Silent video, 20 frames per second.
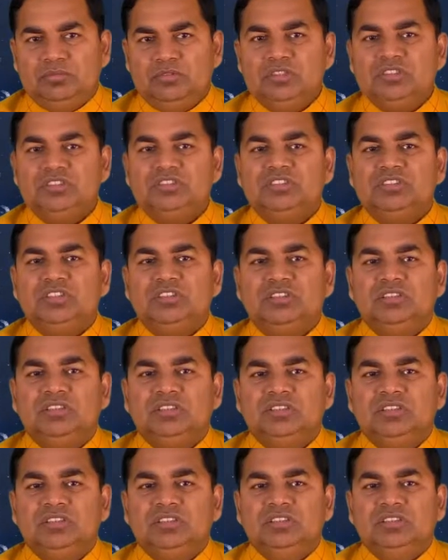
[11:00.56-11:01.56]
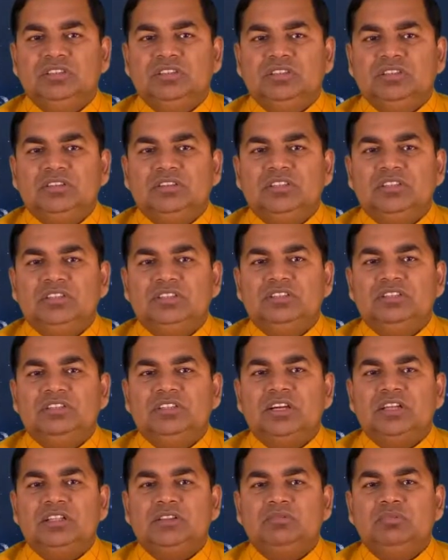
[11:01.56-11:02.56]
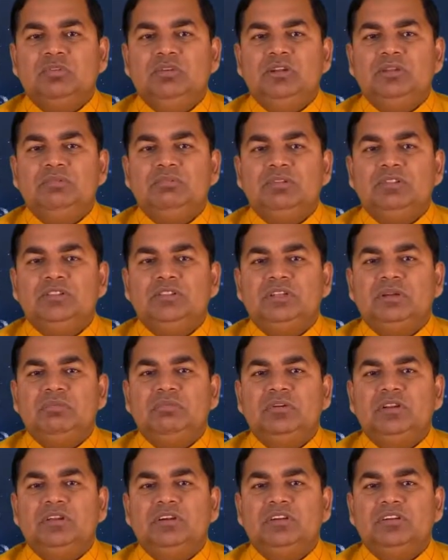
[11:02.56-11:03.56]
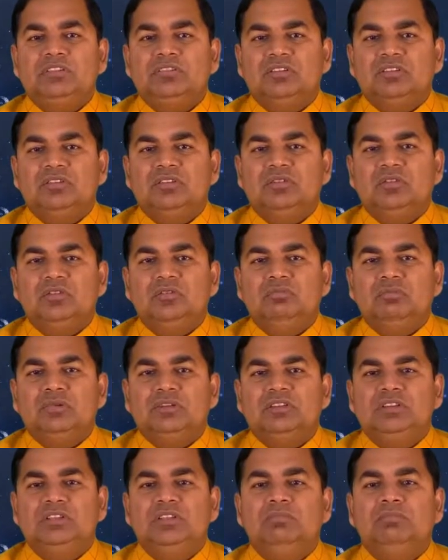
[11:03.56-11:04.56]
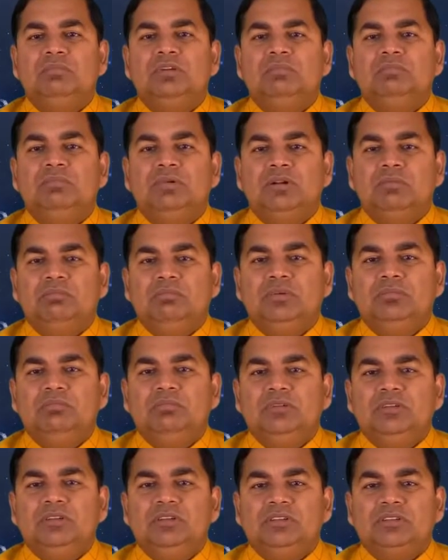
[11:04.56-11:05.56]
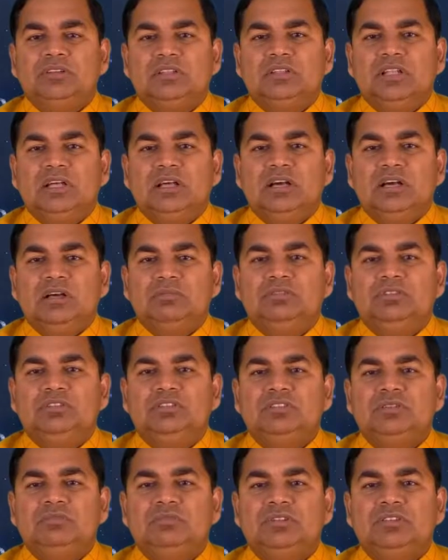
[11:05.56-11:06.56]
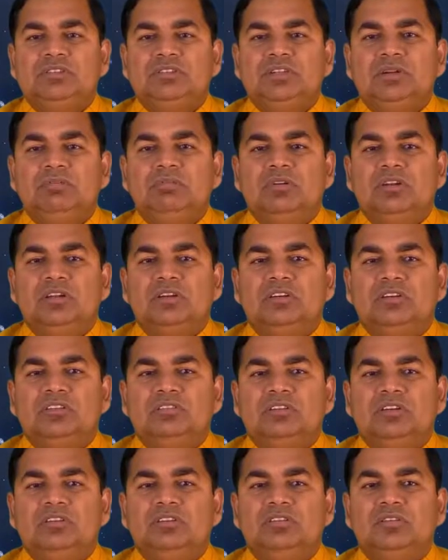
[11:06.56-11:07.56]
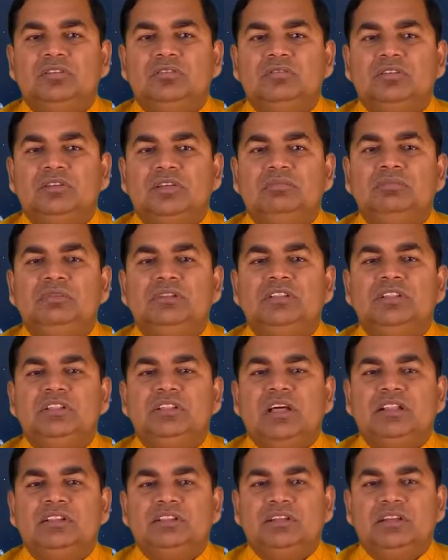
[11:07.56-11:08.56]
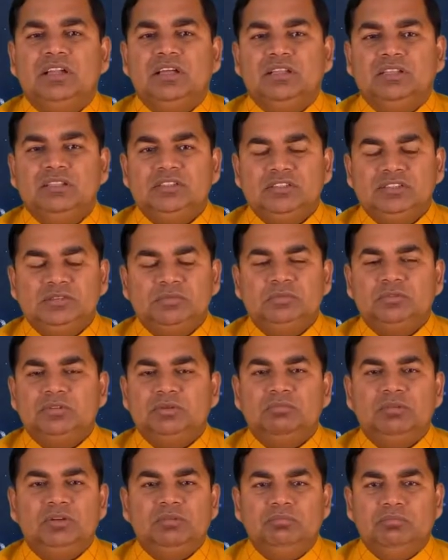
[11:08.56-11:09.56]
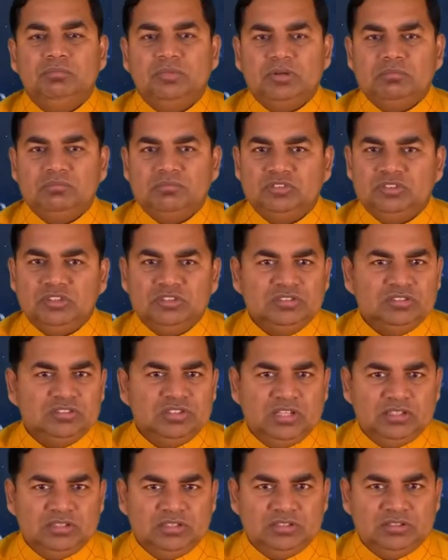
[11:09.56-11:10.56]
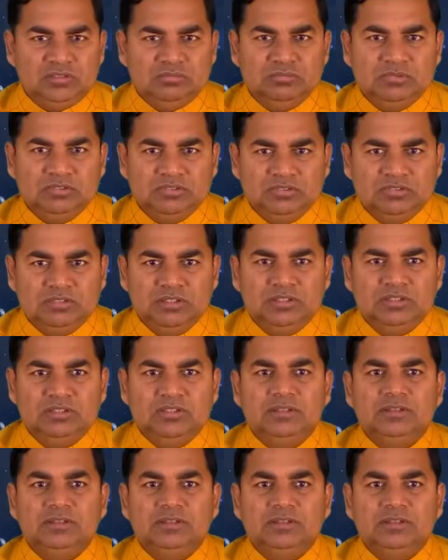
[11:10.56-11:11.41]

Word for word: पुनश्च त्रिज्या त्रिज्यातुल्य वित्रिभलग्न संको मध्यम लंबनम तदाभिष्ट वित्रिभ लग्न संको किमिति आदिना स्फुटम लंबनम संसाधित अस्ति